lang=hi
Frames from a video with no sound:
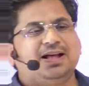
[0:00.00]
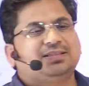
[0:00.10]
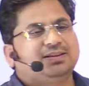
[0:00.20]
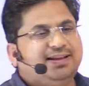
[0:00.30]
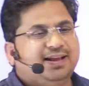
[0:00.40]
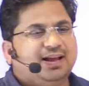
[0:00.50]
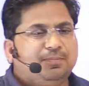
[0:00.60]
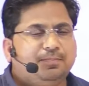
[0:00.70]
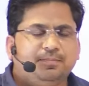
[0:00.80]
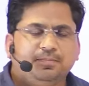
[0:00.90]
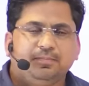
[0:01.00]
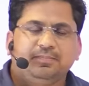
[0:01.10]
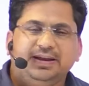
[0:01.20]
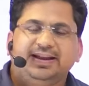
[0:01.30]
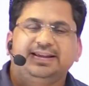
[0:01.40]
की बात नहीं है
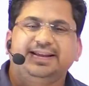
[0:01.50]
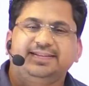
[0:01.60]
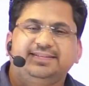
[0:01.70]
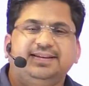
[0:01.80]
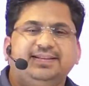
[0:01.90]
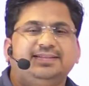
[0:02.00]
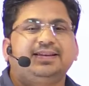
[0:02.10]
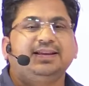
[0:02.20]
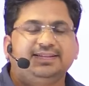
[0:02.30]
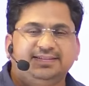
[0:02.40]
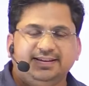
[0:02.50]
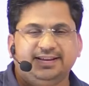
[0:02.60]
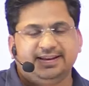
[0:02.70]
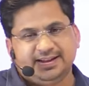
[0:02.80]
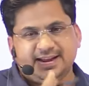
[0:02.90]
हमने टेस्ट सीरीज
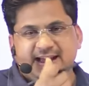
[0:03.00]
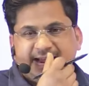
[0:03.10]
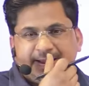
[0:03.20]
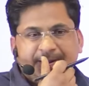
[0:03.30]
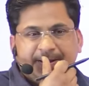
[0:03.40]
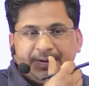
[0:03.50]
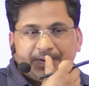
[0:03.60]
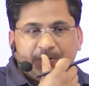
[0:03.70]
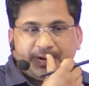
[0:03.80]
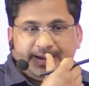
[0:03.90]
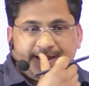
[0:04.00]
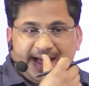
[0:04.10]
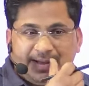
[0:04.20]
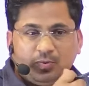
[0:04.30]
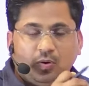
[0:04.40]
इसीलिए लेके आए क्योंकि
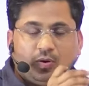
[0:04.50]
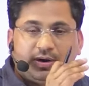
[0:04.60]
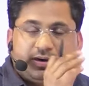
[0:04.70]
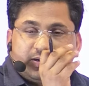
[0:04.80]
आपको